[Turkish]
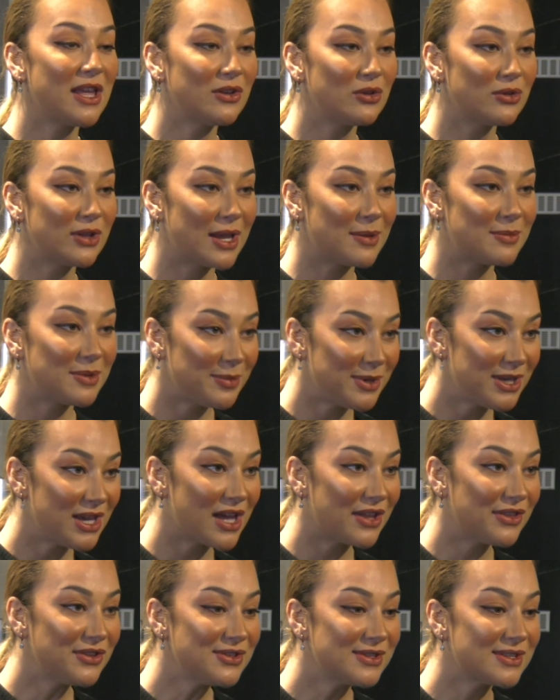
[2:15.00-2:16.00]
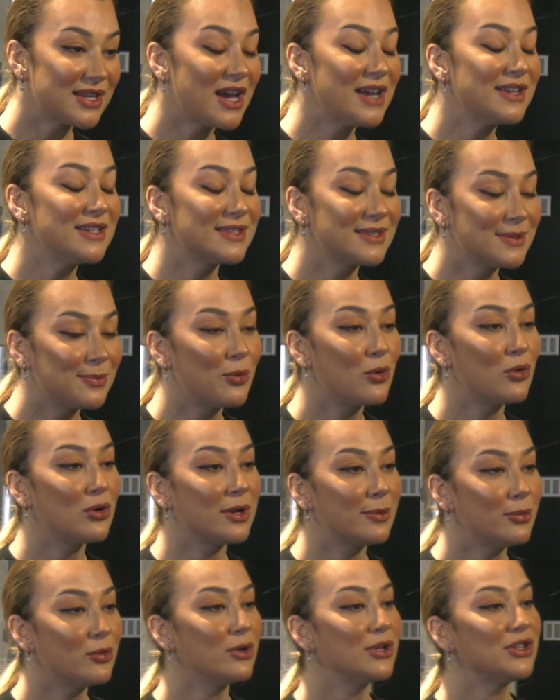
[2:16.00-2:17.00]
en önemli bir yanlış sadece
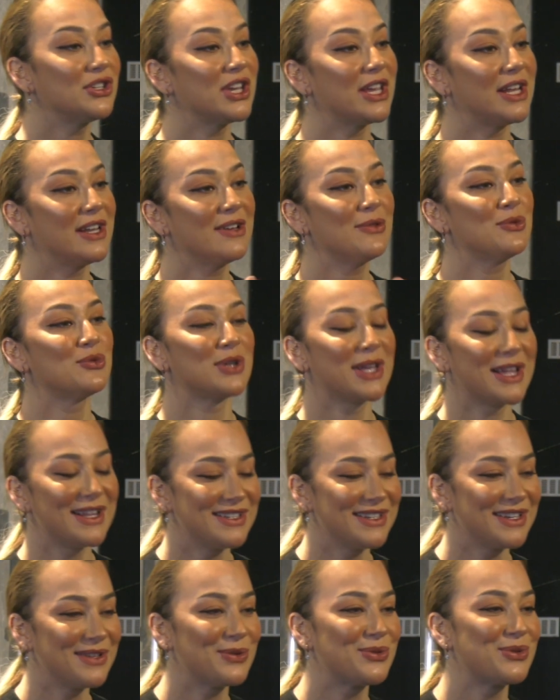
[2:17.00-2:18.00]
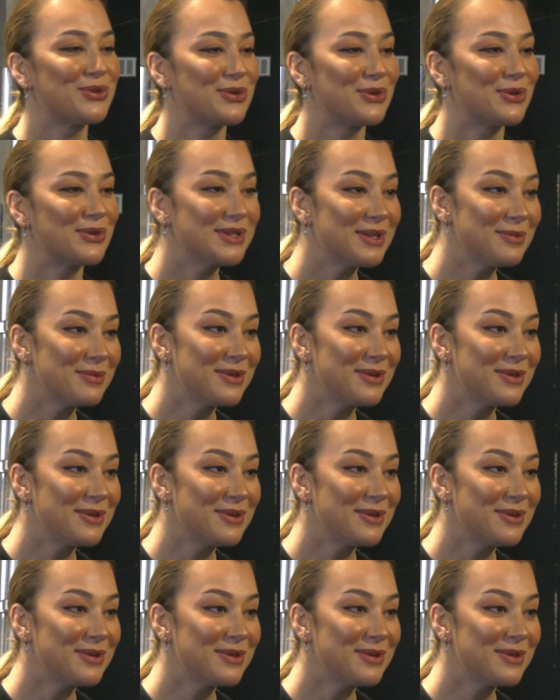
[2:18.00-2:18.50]
sporla böyle şeylerin düzeleceğini düşünüyoruz